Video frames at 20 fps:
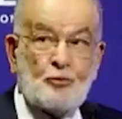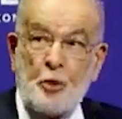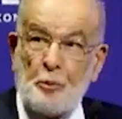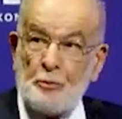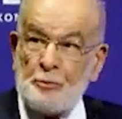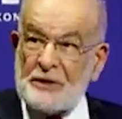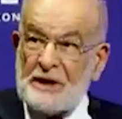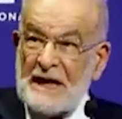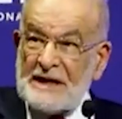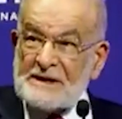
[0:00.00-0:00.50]

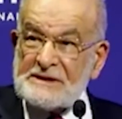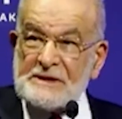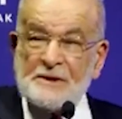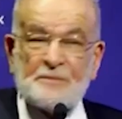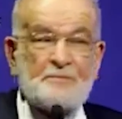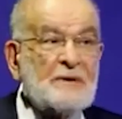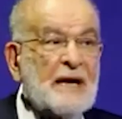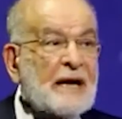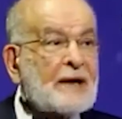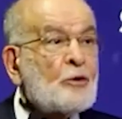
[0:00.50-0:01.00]
Bu
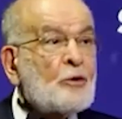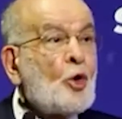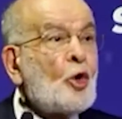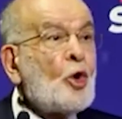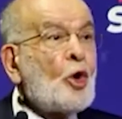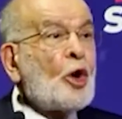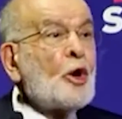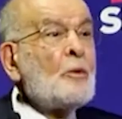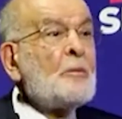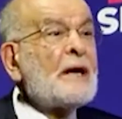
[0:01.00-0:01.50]
prensipler
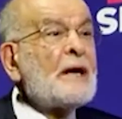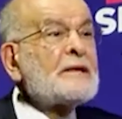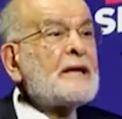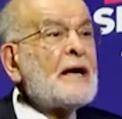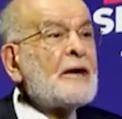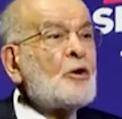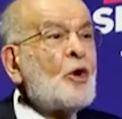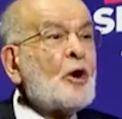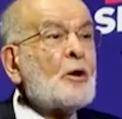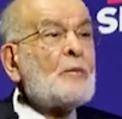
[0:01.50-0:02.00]

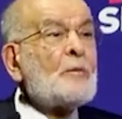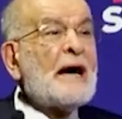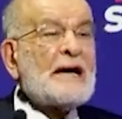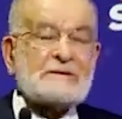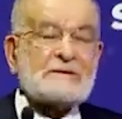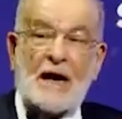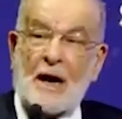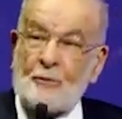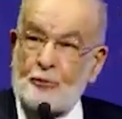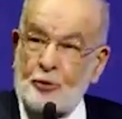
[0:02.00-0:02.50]
olmadan olmaz.